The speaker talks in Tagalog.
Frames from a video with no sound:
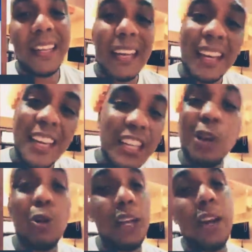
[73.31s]
na,
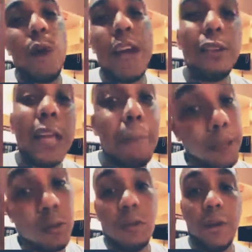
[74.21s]
hindi ko ginawa yung
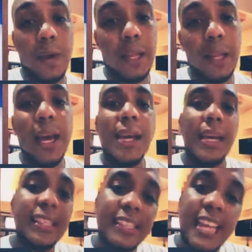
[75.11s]
dapat kong gawin.
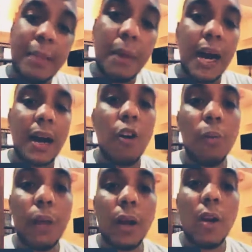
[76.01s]
Instead, mga
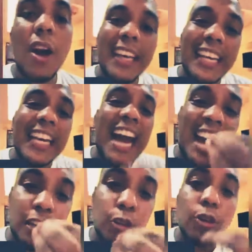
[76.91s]
kahombre ko,
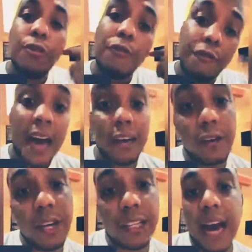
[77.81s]
kinain ko yung
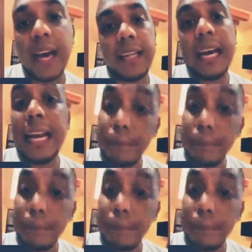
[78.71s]
fuck you niya sa akin.